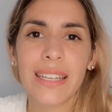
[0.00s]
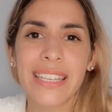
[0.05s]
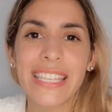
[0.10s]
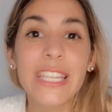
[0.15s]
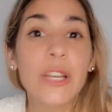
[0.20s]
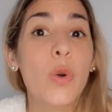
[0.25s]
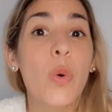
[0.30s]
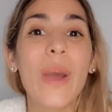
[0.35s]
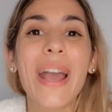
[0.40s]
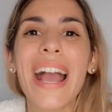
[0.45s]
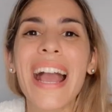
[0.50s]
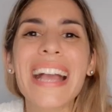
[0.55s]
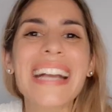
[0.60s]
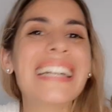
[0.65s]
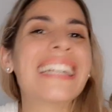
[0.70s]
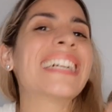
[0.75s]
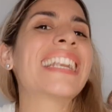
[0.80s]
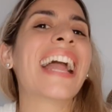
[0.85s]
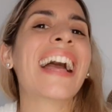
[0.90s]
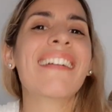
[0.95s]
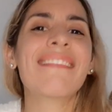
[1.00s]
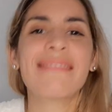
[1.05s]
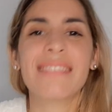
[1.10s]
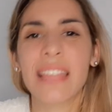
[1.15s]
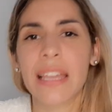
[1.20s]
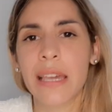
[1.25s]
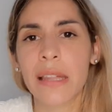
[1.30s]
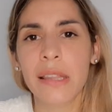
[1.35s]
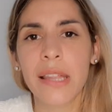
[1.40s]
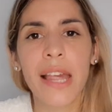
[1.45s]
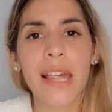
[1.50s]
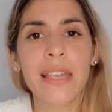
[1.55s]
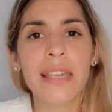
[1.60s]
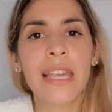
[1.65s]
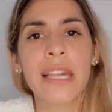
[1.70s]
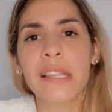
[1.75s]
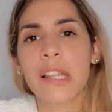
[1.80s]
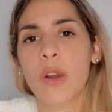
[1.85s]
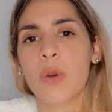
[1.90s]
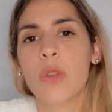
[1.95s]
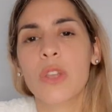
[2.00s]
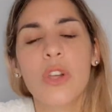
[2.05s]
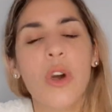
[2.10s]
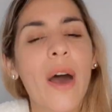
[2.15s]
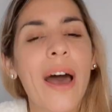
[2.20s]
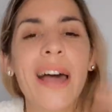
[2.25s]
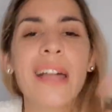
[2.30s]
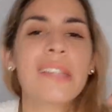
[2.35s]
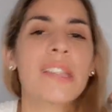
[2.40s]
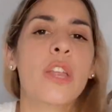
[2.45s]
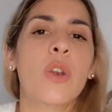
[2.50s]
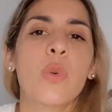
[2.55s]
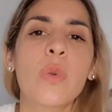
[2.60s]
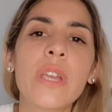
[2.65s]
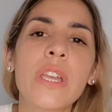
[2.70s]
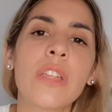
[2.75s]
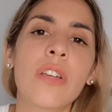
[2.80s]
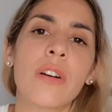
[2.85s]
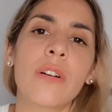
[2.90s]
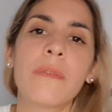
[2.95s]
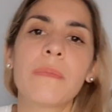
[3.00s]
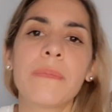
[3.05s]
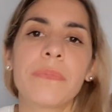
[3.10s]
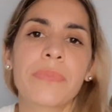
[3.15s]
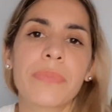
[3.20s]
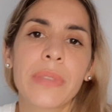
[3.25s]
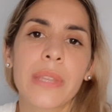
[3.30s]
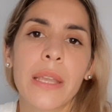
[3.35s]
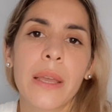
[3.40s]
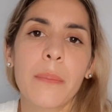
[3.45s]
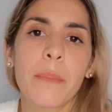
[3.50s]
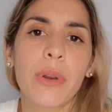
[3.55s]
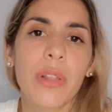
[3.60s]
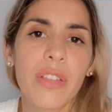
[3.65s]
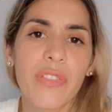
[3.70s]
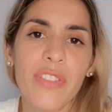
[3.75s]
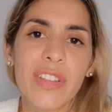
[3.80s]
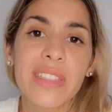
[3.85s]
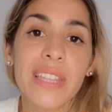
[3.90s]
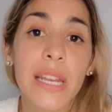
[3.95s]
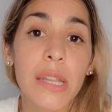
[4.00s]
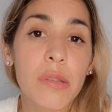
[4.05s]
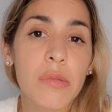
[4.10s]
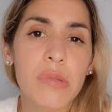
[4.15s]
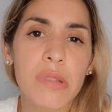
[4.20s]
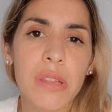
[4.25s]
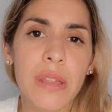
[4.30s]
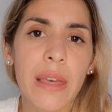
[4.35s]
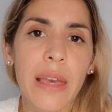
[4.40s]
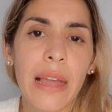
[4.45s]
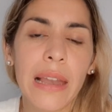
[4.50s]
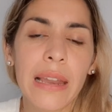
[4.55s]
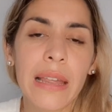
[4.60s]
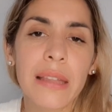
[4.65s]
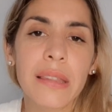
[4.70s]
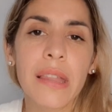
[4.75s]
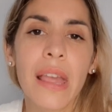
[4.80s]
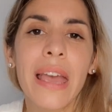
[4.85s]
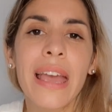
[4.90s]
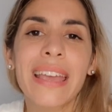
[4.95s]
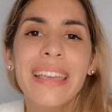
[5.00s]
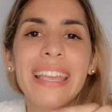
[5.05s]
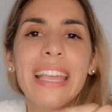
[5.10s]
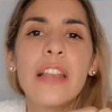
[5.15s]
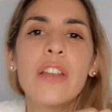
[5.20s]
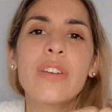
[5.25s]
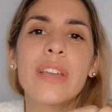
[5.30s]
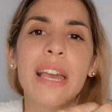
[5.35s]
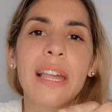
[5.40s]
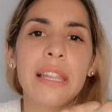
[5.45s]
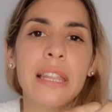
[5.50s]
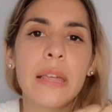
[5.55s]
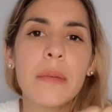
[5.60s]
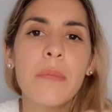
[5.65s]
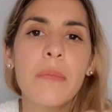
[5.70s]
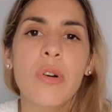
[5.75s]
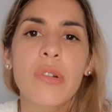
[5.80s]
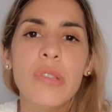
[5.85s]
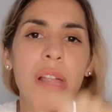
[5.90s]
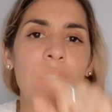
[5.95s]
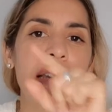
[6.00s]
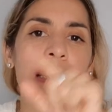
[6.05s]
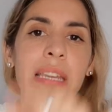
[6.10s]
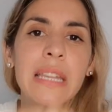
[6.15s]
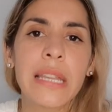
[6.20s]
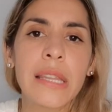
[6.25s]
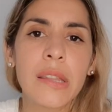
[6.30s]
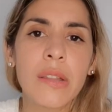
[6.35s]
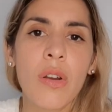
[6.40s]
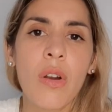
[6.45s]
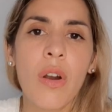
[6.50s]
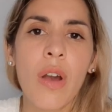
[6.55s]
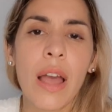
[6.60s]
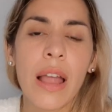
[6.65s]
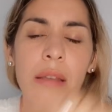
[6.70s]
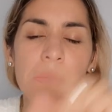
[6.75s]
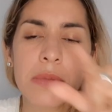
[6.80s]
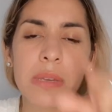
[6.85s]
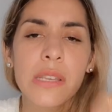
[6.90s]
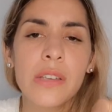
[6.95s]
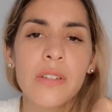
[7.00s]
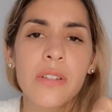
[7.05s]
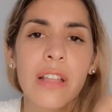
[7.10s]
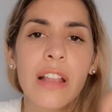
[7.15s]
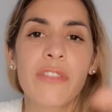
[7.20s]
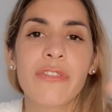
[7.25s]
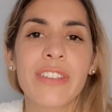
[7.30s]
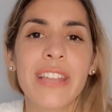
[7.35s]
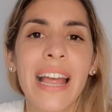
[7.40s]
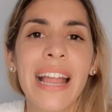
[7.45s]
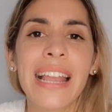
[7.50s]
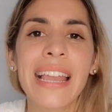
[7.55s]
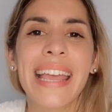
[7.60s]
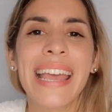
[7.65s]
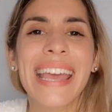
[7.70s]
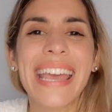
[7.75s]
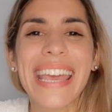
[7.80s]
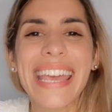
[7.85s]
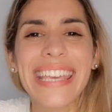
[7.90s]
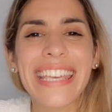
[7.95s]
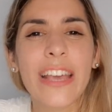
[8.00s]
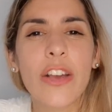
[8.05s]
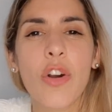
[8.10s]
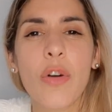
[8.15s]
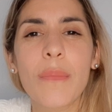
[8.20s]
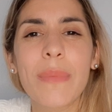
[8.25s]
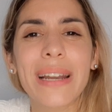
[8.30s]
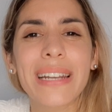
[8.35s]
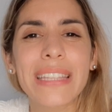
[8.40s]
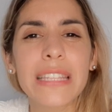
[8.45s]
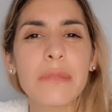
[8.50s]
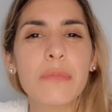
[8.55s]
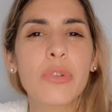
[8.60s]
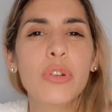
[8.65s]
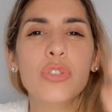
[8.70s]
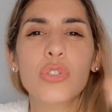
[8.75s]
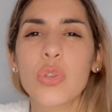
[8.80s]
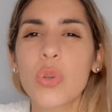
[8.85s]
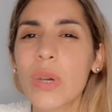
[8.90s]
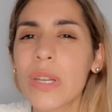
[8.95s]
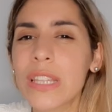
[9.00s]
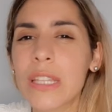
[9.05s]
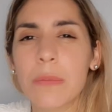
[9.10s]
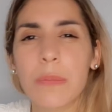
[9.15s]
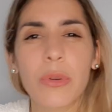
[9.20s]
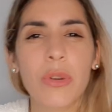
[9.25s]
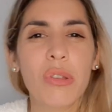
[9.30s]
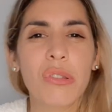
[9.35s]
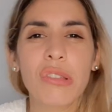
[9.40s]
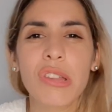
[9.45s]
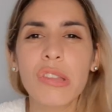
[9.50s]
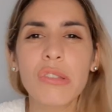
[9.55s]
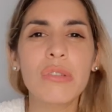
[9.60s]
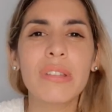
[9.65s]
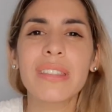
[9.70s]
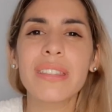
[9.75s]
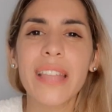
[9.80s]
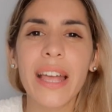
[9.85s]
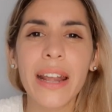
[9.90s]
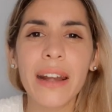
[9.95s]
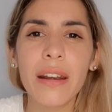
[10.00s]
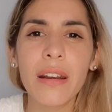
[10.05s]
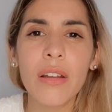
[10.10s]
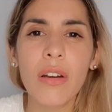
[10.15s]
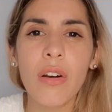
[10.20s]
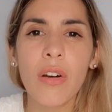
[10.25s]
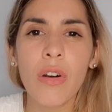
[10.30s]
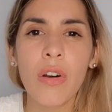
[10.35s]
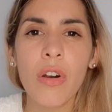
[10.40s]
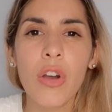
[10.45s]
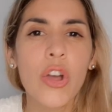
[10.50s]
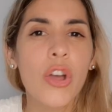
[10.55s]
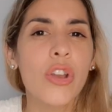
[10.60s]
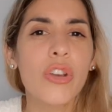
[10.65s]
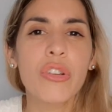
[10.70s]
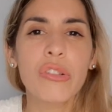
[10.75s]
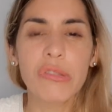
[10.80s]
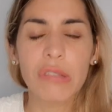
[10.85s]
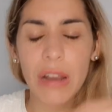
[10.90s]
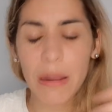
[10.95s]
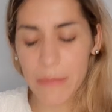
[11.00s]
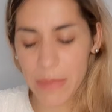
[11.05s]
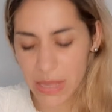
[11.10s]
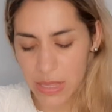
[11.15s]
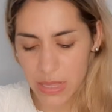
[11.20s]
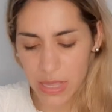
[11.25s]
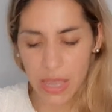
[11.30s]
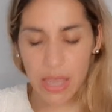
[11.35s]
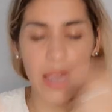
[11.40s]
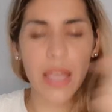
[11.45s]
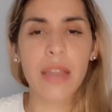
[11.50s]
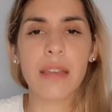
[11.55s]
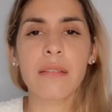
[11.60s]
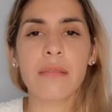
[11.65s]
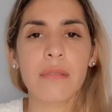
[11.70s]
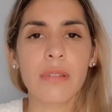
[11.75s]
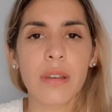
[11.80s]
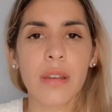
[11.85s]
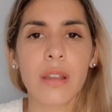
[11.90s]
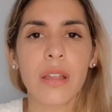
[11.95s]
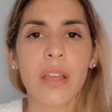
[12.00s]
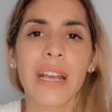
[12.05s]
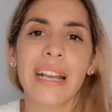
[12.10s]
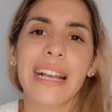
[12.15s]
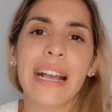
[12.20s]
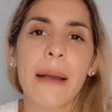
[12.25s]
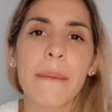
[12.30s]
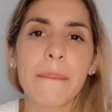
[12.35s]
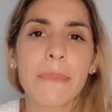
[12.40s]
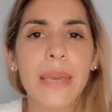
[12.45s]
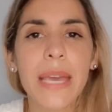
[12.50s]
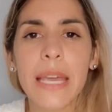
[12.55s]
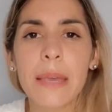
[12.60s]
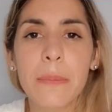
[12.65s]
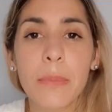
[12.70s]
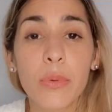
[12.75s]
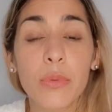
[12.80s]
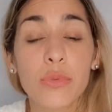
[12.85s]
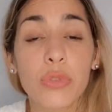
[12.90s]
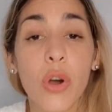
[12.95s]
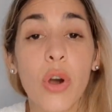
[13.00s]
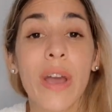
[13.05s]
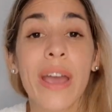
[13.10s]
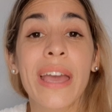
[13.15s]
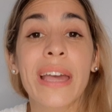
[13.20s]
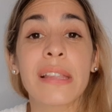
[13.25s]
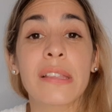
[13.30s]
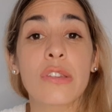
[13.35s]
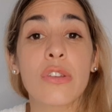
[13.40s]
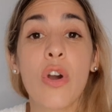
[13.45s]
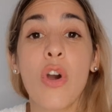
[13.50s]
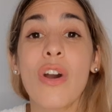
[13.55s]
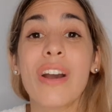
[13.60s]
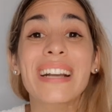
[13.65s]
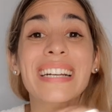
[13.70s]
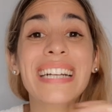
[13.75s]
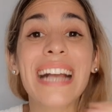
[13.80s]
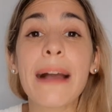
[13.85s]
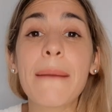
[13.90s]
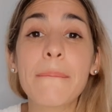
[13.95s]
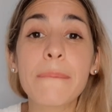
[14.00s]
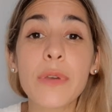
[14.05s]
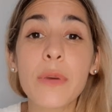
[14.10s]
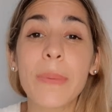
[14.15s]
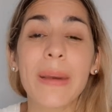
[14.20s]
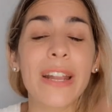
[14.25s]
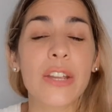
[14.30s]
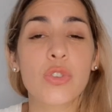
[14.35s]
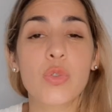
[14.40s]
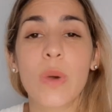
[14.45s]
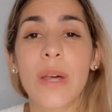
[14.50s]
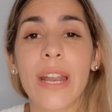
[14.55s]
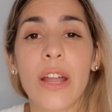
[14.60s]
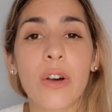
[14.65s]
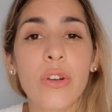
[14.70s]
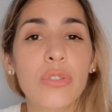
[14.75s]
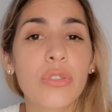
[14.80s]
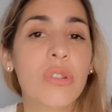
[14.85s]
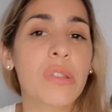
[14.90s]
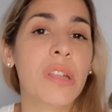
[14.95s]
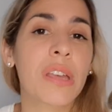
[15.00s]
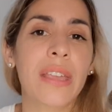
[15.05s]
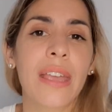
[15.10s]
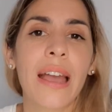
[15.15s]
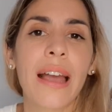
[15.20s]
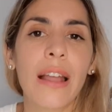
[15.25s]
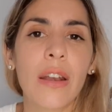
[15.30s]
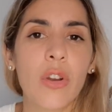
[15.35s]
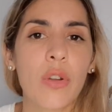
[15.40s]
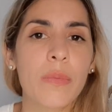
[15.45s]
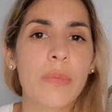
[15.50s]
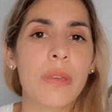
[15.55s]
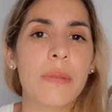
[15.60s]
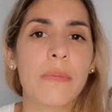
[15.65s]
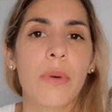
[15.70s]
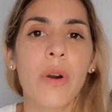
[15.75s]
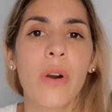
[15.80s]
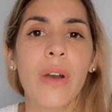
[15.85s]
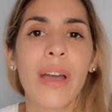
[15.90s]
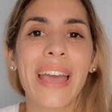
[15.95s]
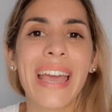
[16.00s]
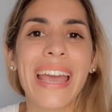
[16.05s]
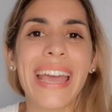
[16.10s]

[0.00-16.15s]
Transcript: Y juega en grande. Si hay que hacer ruido, hace ruido por defender sus ideales. ¿Qué es lo que hacemos al inicio, al medio y al final? Es que convertimos todo este proceso interno no solamente en cambia y punto, sino cambio para ayudar a otros a que hagan lo mismo.